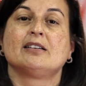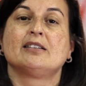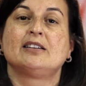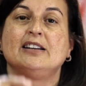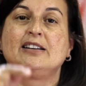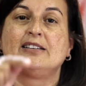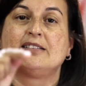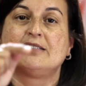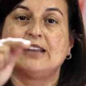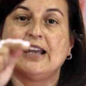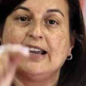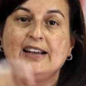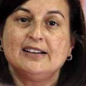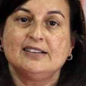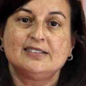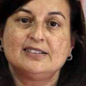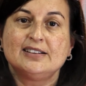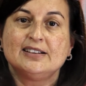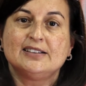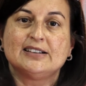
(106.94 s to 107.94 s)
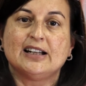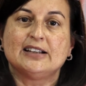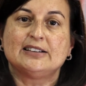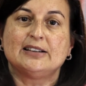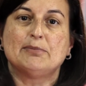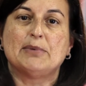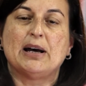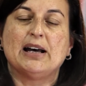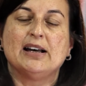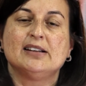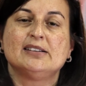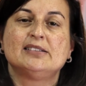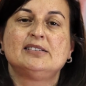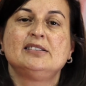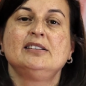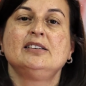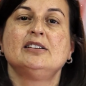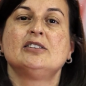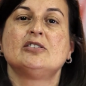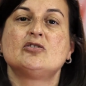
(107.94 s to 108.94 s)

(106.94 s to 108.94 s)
que tem sim database,